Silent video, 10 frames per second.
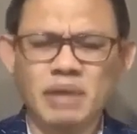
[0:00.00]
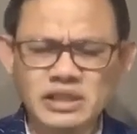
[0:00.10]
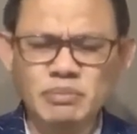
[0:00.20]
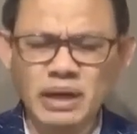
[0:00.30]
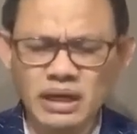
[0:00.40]

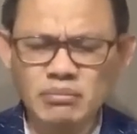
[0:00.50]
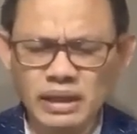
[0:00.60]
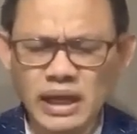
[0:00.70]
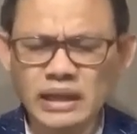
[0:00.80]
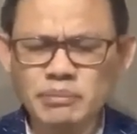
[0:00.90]
mas maging
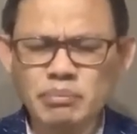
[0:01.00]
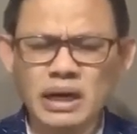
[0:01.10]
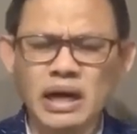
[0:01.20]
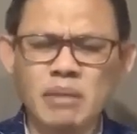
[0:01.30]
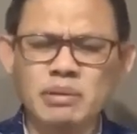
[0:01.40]
malalim
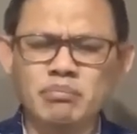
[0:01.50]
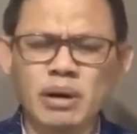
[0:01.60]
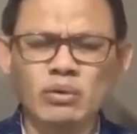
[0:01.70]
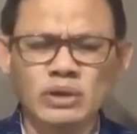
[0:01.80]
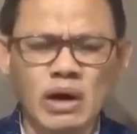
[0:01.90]
pa ang aming
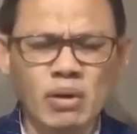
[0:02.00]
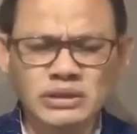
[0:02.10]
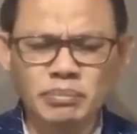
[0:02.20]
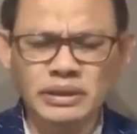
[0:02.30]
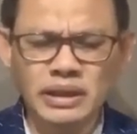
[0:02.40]

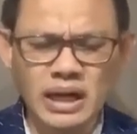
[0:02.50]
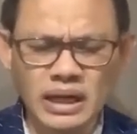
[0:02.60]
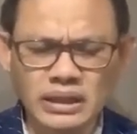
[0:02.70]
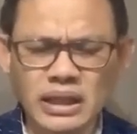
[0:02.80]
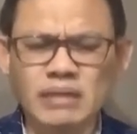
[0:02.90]
pangunawa sa
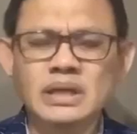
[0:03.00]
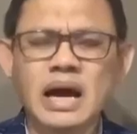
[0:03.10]
panalangin